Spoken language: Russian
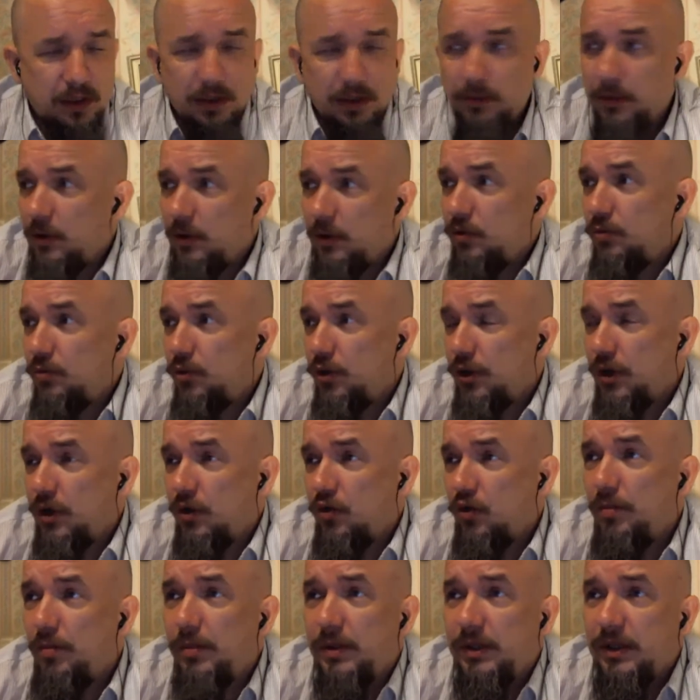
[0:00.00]
бы глубокий
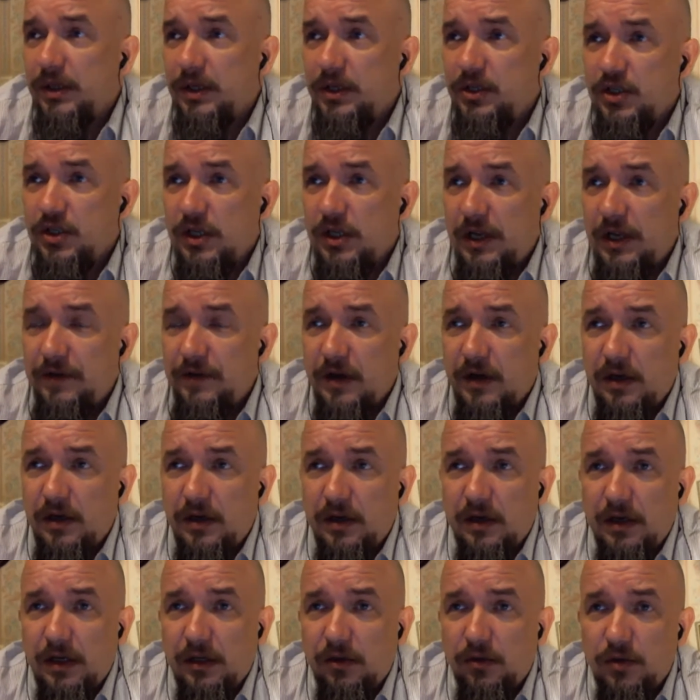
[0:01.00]
опытный человек,
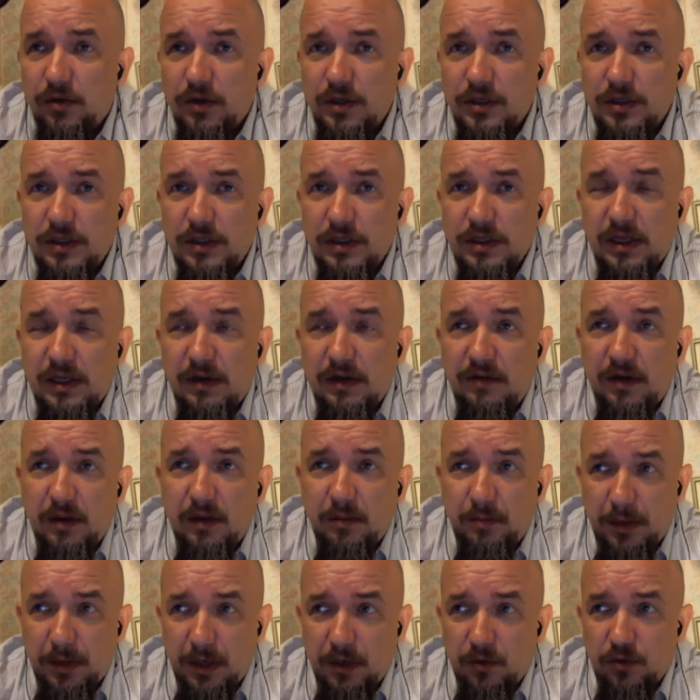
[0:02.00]
который создавал
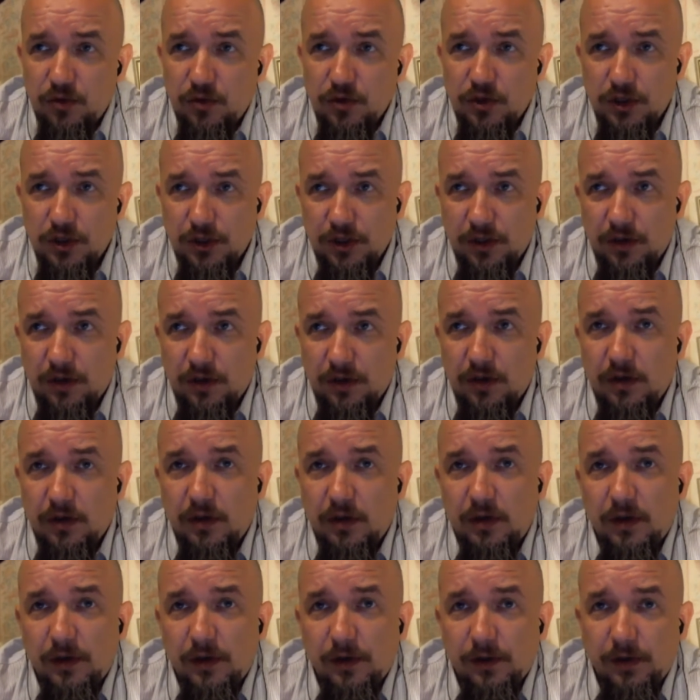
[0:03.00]
похожие
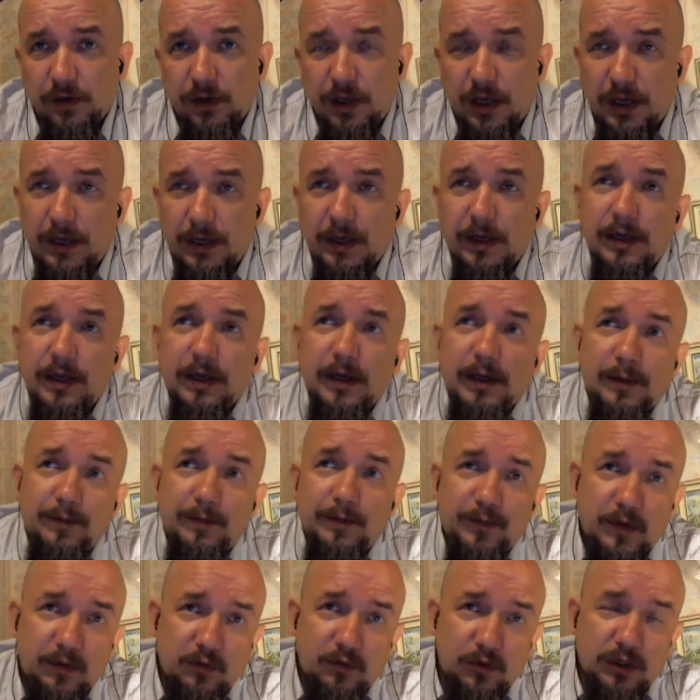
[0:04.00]
на
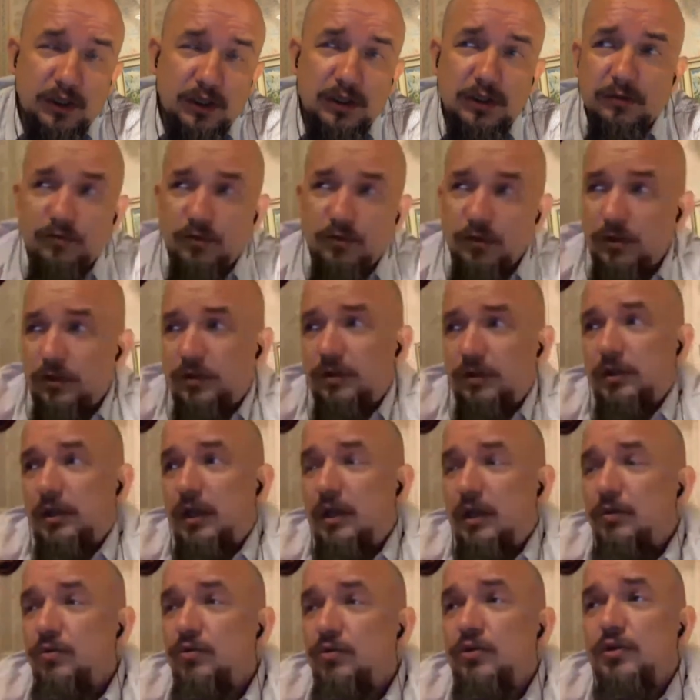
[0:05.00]
вот эти вот
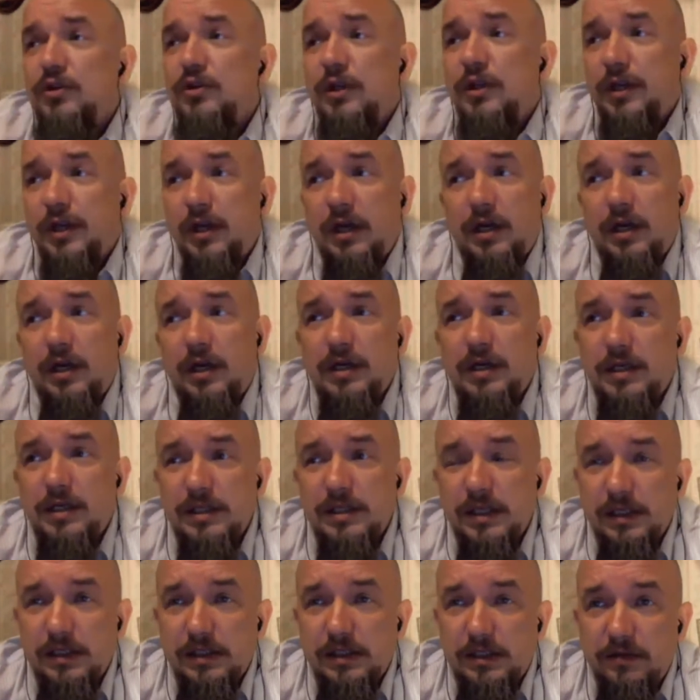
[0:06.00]
валушные
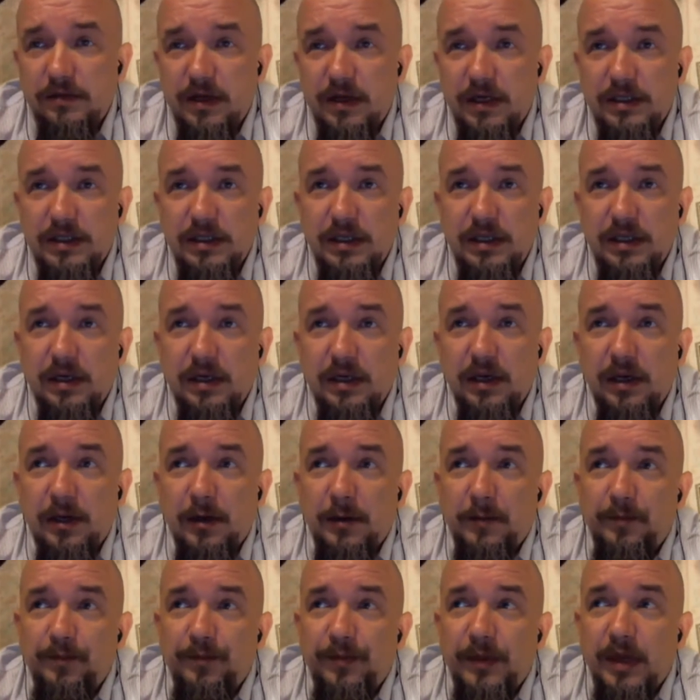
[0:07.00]
организации в России,
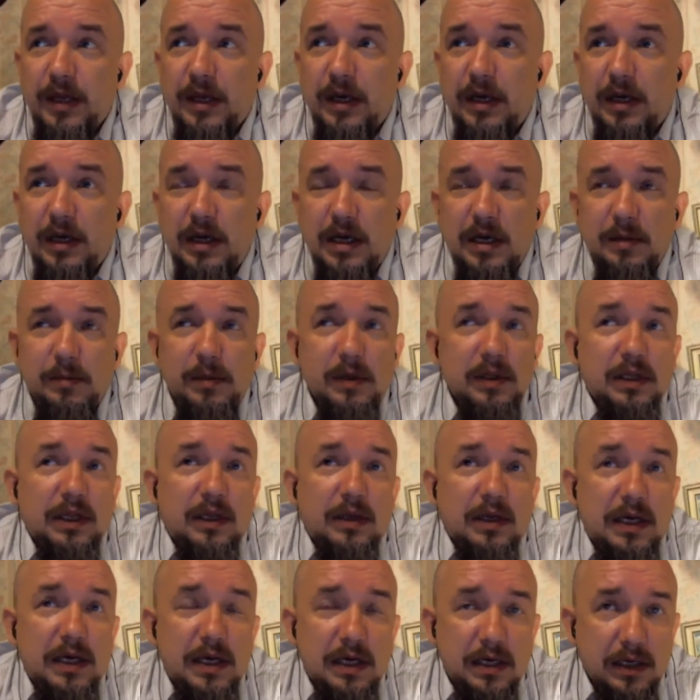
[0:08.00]
либо,
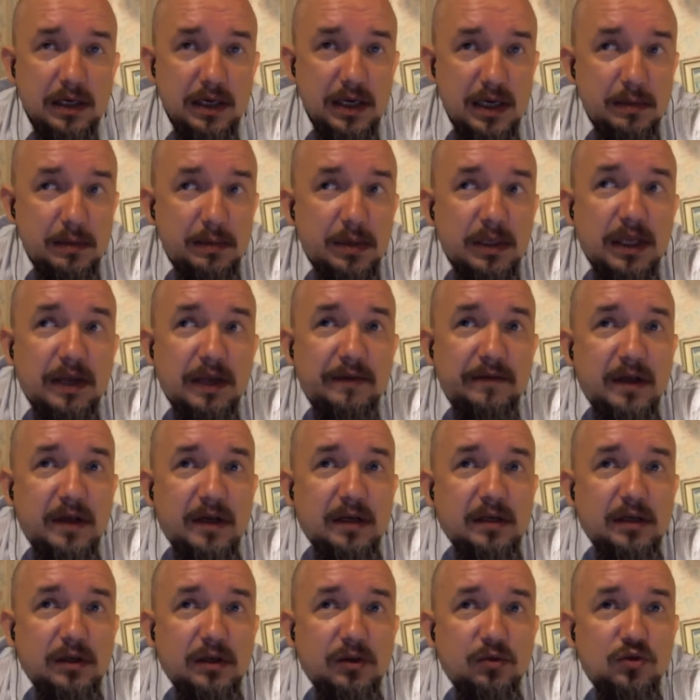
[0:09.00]
либо,
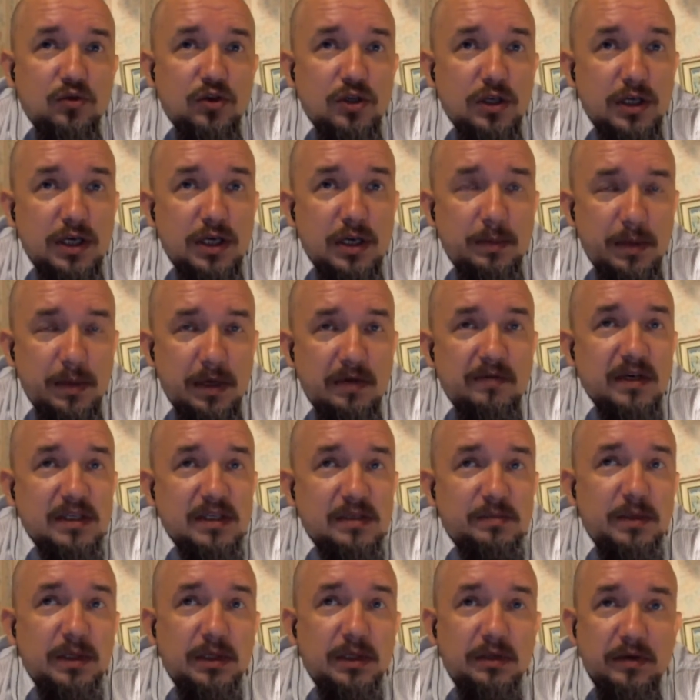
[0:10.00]
наверное, нужно не
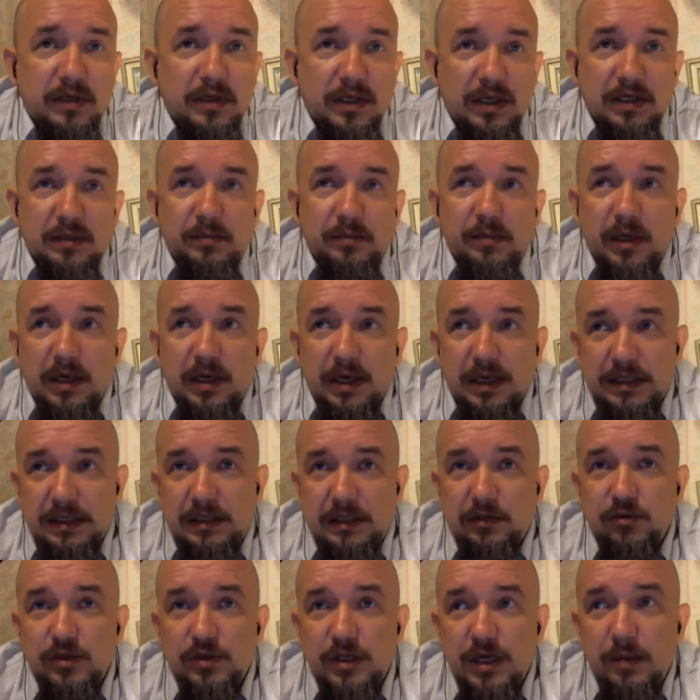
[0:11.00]
перевоспитывать, а набирать
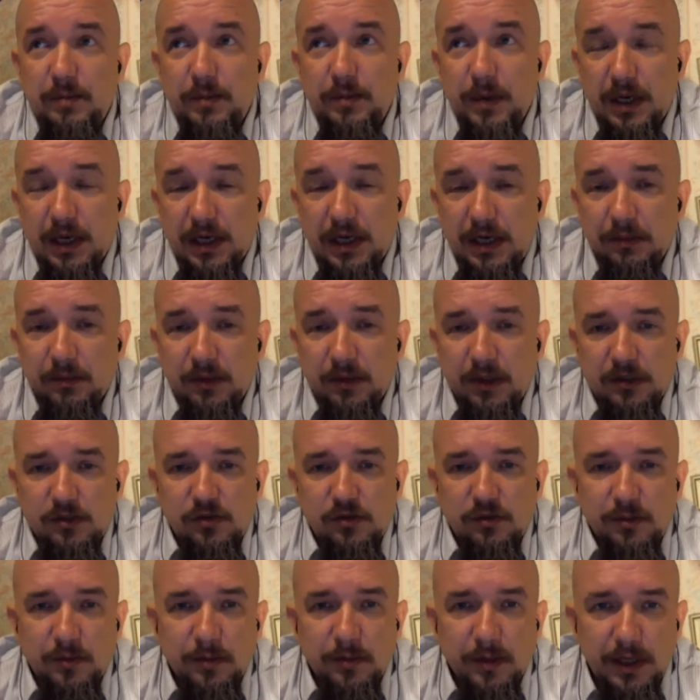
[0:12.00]
людей по каким-то
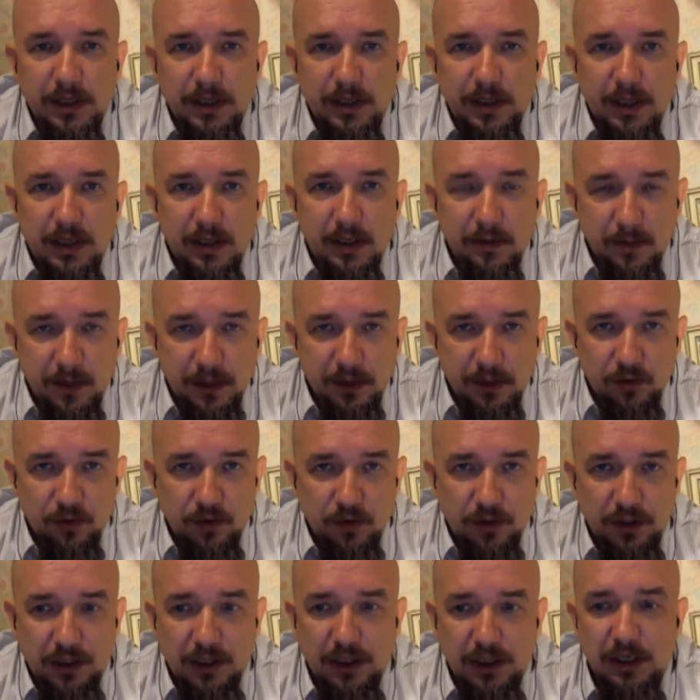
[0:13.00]
особым критериям,
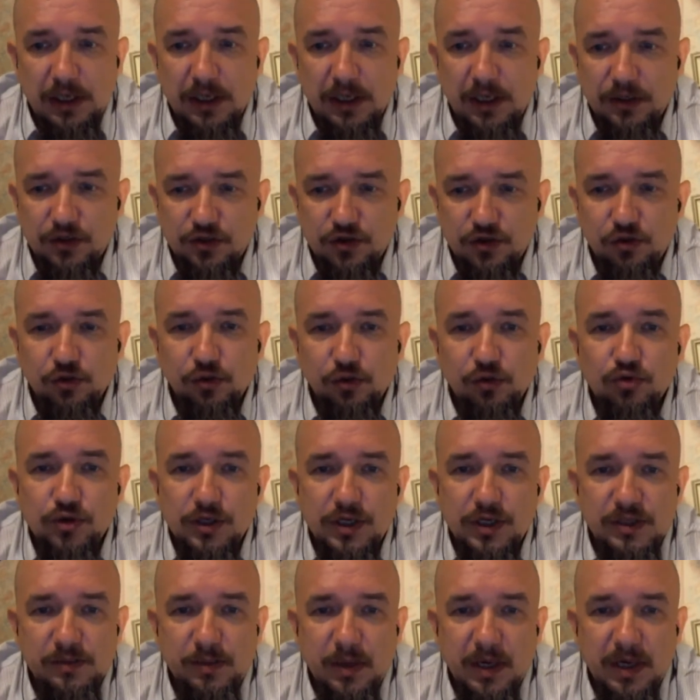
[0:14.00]
которые так Конечно. уже
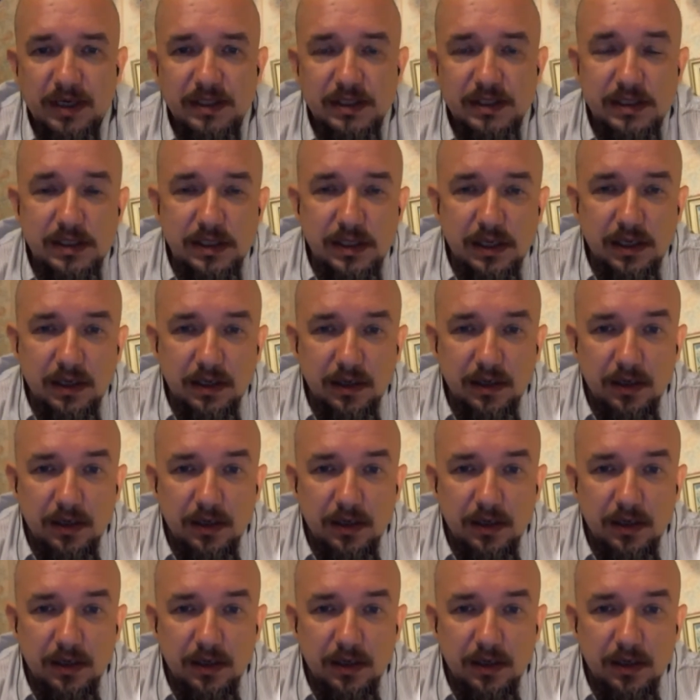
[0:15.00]
избраздили.